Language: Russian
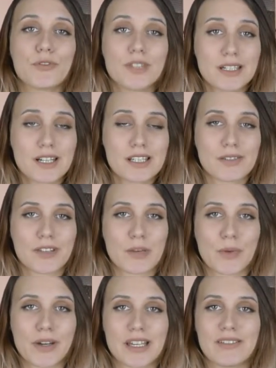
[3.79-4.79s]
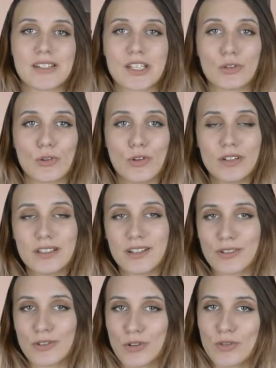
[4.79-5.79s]
В Некрасовке появится новый
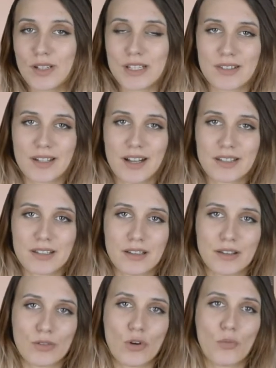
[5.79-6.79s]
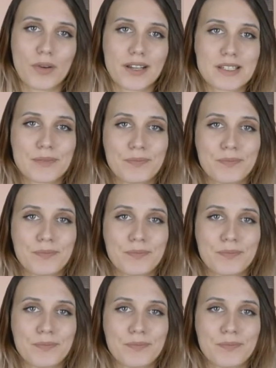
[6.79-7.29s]
торгово-развлекательный комплекс.